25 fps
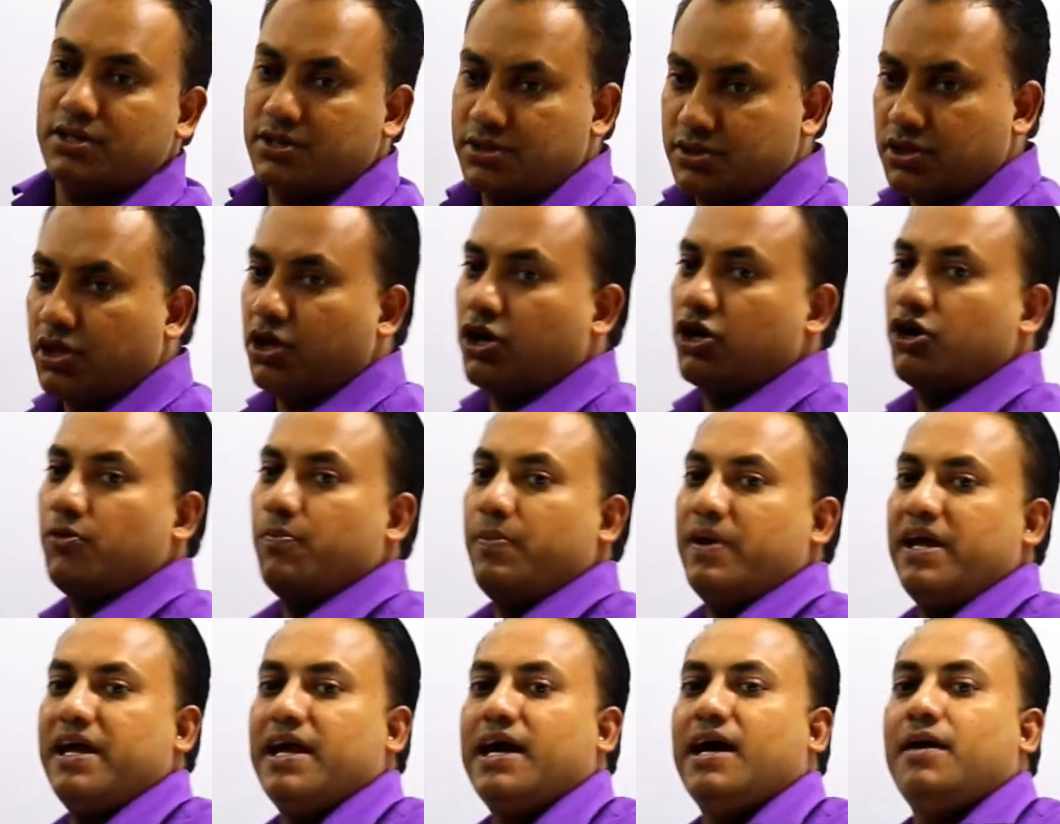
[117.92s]
सौ
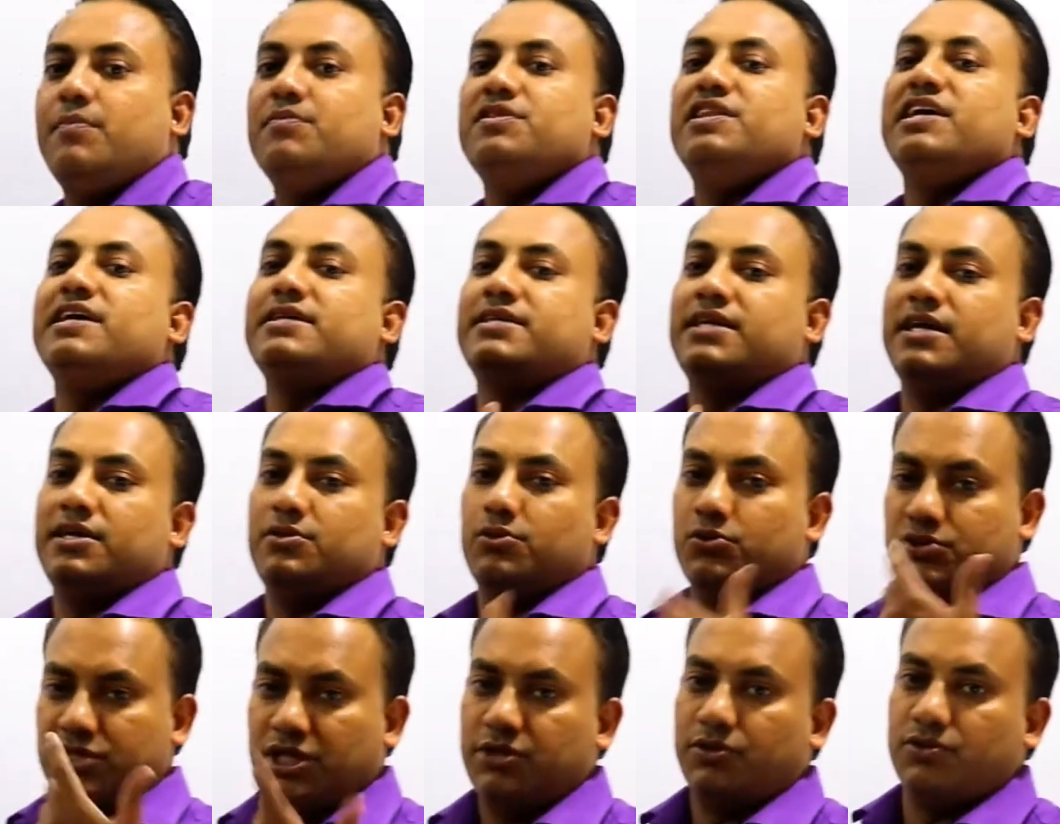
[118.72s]
रुपए आप देते हैं
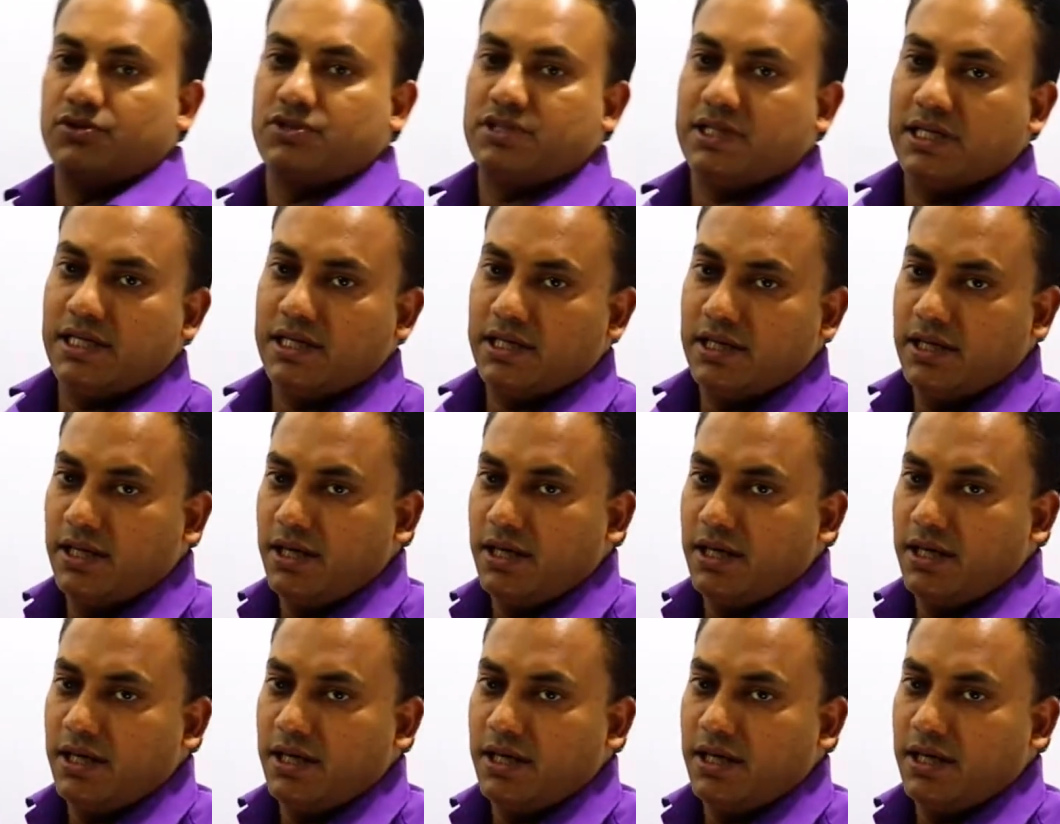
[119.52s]
दूसरे दोस्त से